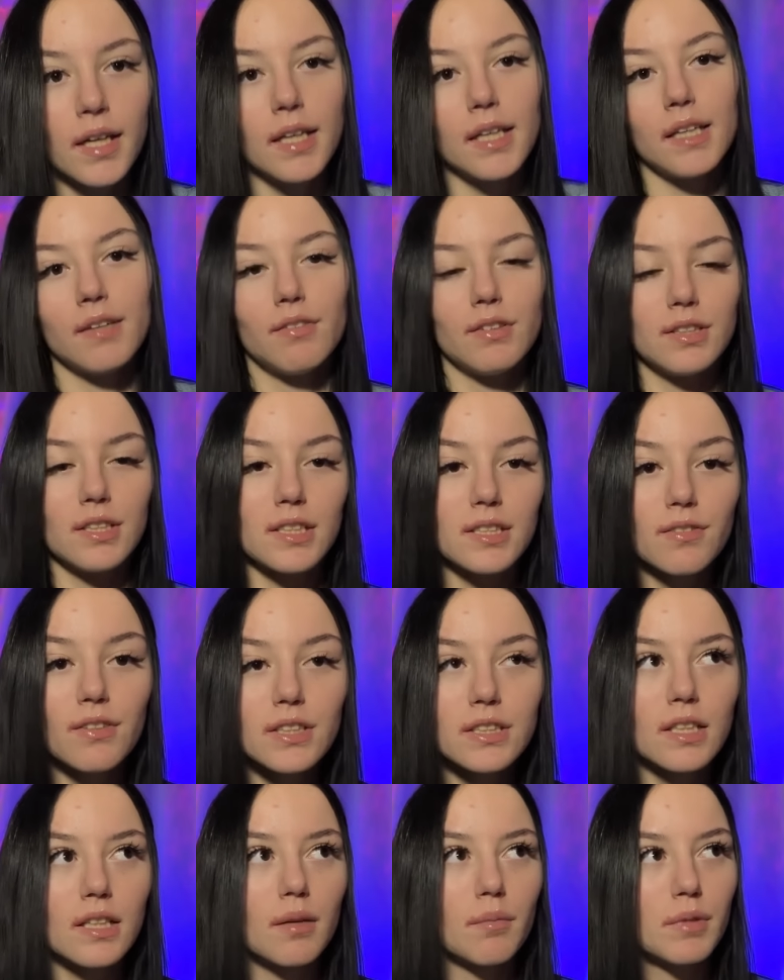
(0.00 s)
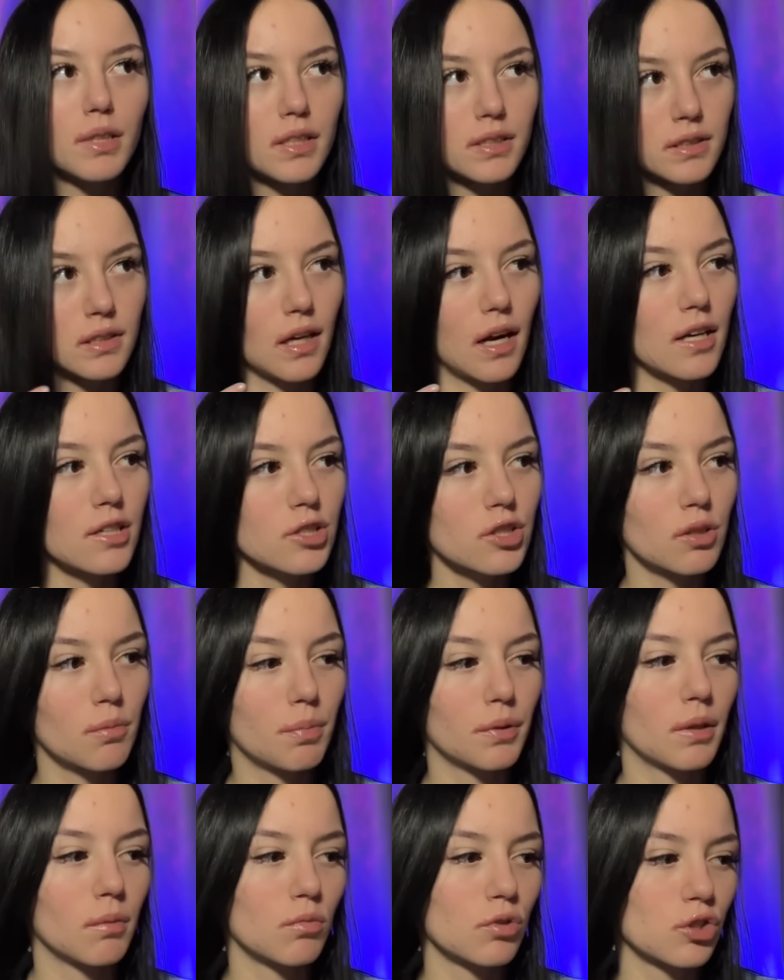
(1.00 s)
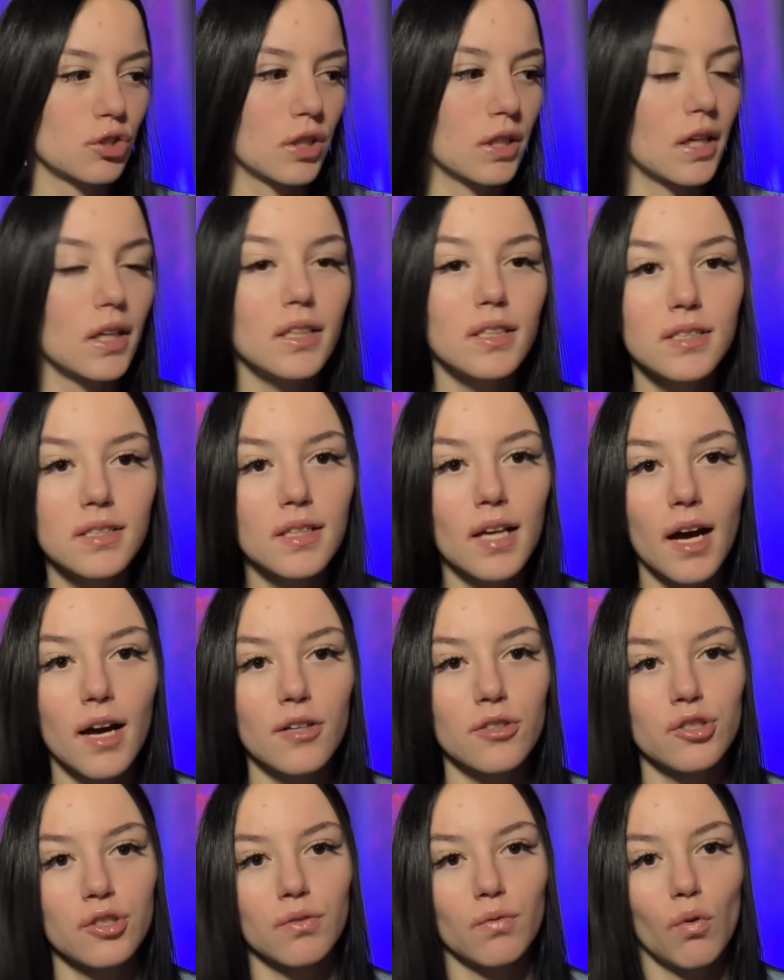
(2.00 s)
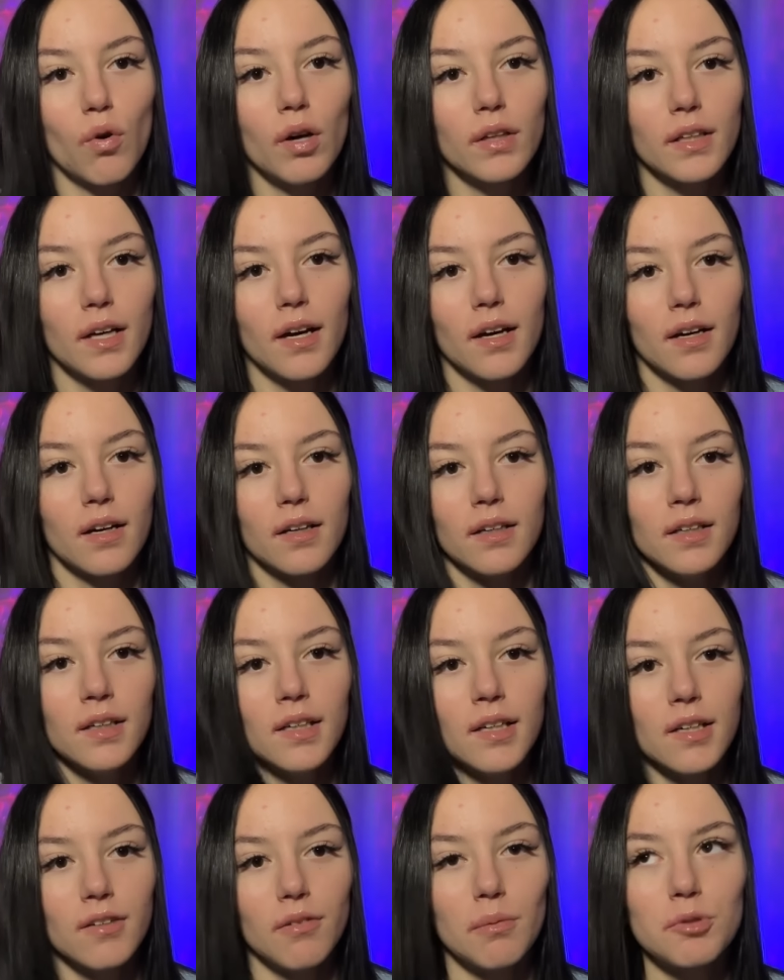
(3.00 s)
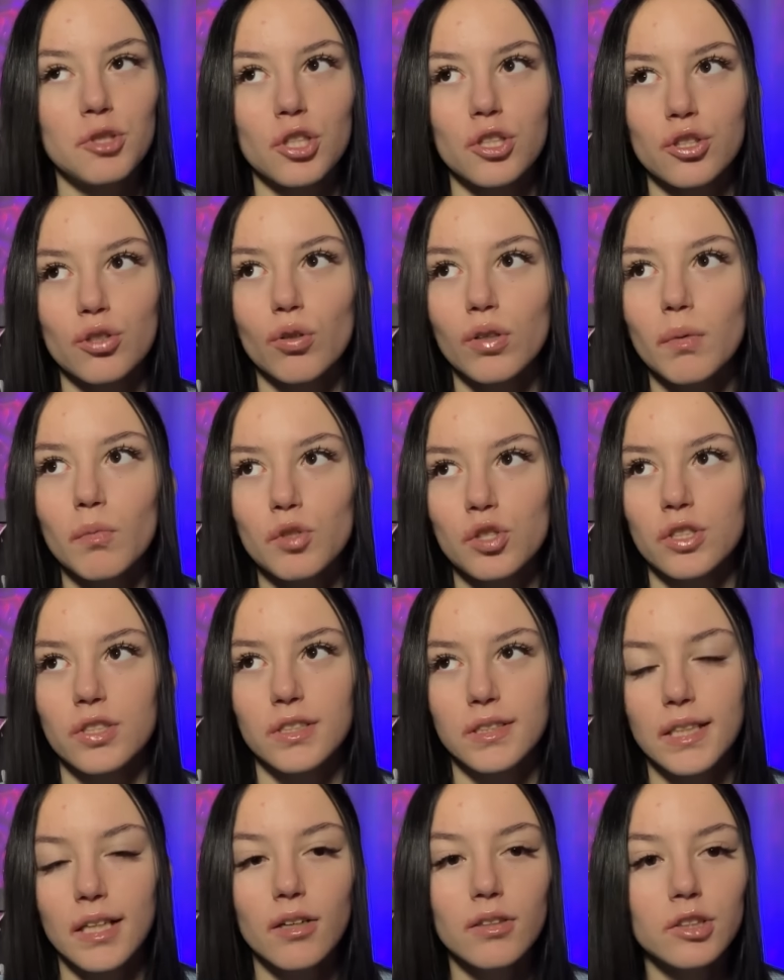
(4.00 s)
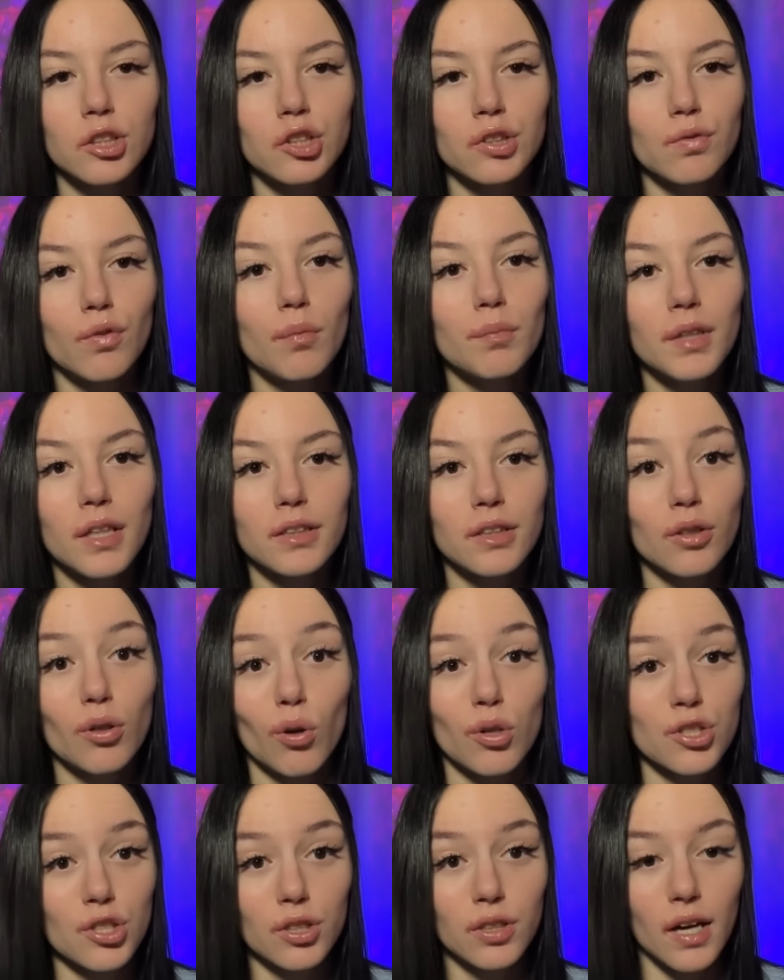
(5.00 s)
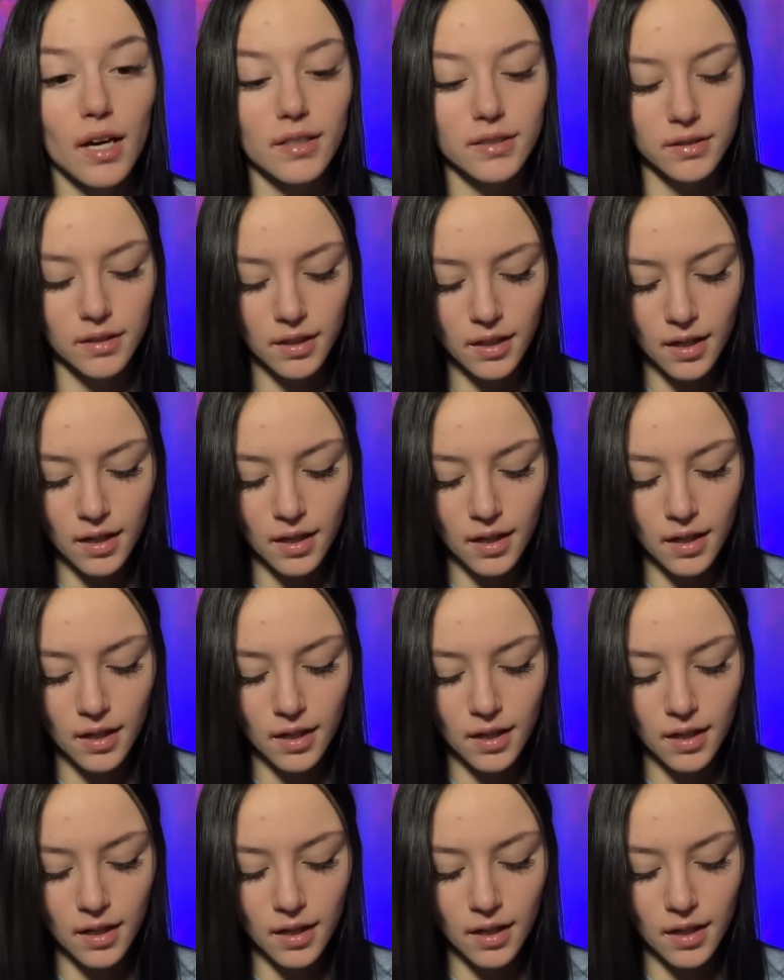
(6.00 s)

И ведь действительно мне страшно, потому что я не знаю, чего она вообще, что она может сделать и чего мне от нее ожидать.